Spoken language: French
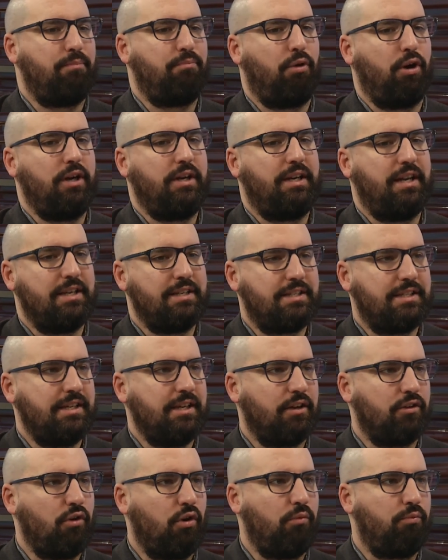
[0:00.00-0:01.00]
pas le
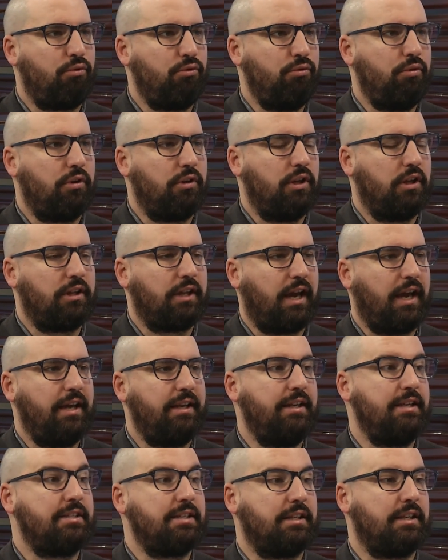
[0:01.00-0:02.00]
désir non plus de
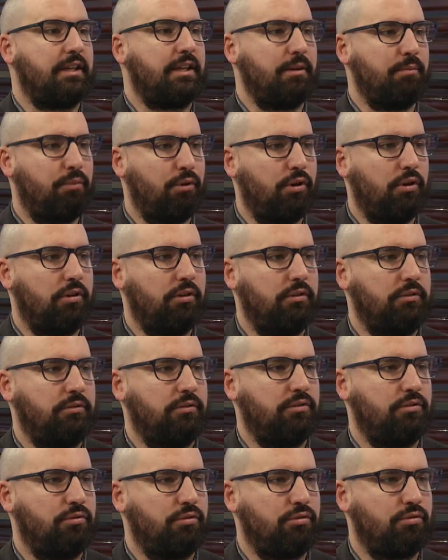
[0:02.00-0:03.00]
traîner cette équipe-là
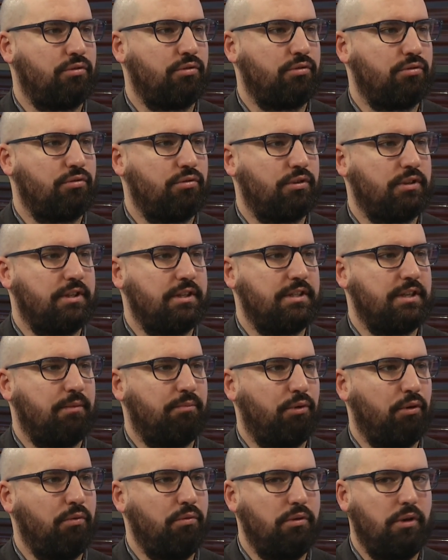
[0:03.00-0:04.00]
sur, ses
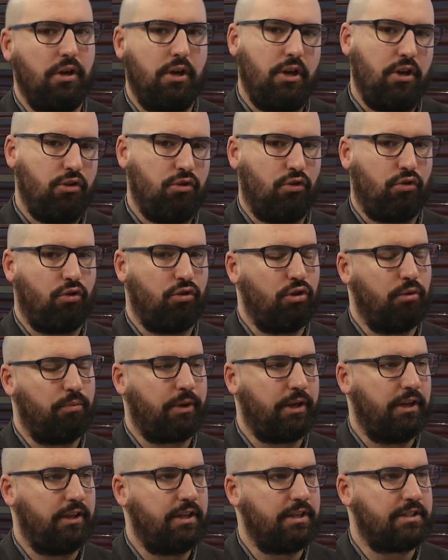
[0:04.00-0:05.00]
épaules. Donc, on a pris
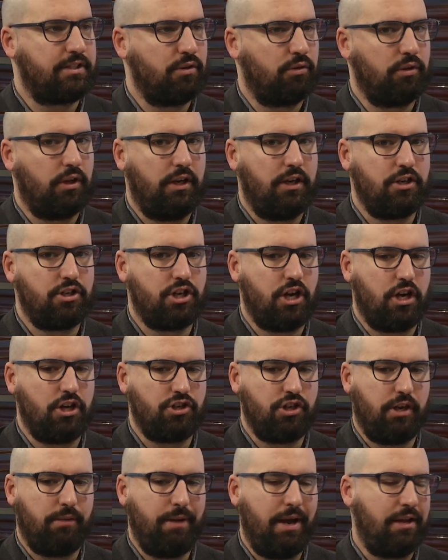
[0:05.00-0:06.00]
la décision de
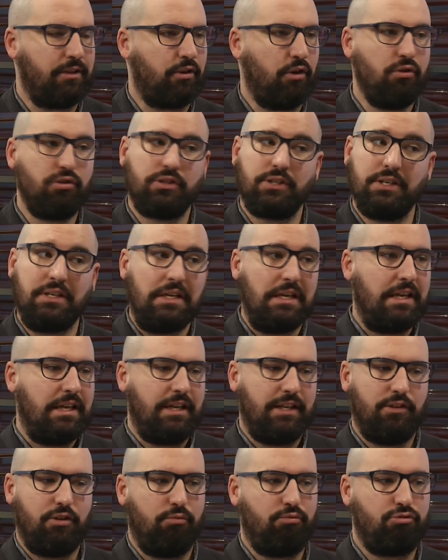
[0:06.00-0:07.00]
l'échanger à Batters. Et,
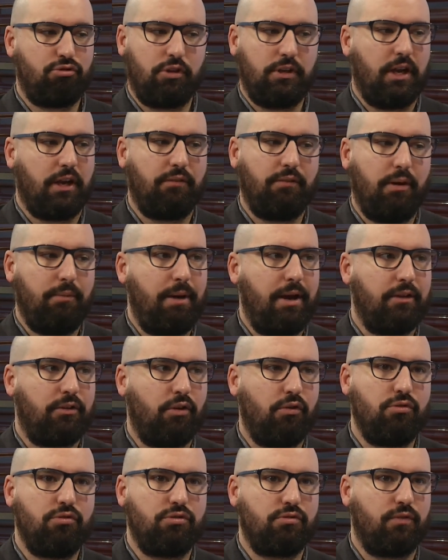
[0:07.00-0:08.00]
depuis son arrivée à
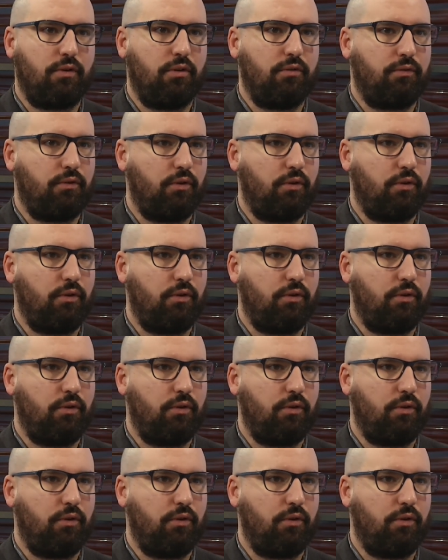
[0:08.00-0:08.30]
Batters, va,